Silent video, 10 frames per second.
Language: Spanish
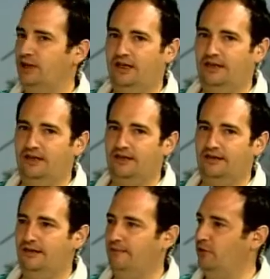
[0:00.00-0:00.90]
a,
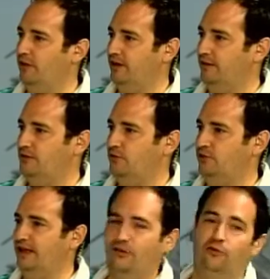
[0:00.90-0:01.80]
poder
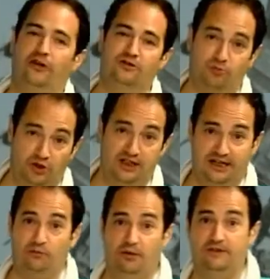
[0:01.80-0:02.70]
disfrutar después en
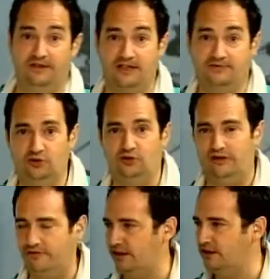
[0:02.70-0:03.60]
la web de esas
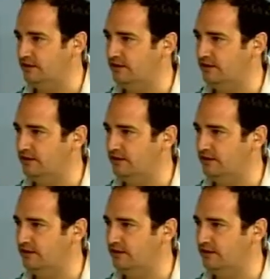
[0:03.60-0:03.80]
fotografías? Sí.